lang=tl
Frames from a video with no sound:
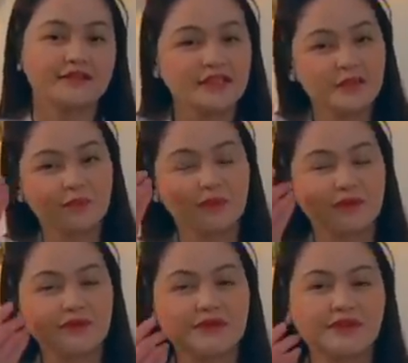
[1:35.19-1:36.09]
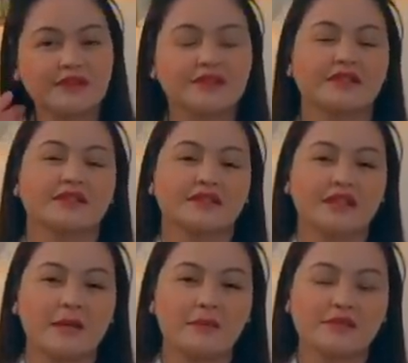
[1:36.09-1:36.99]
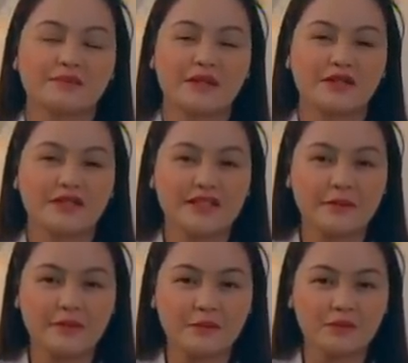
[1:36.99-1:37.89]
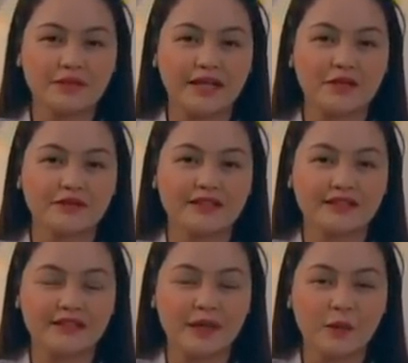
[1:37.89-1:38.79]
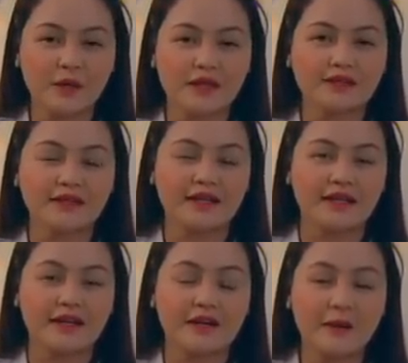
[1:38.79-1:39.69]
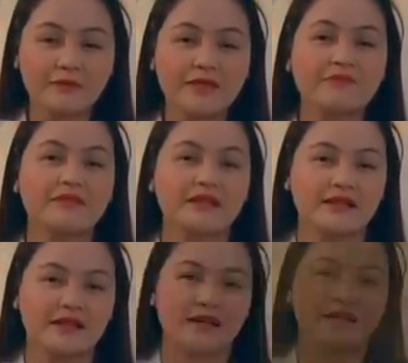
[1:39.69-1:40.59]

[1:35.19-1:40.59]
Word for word: Dito po. Tapos meron din naman po tayong tinatawag na eruptive milia.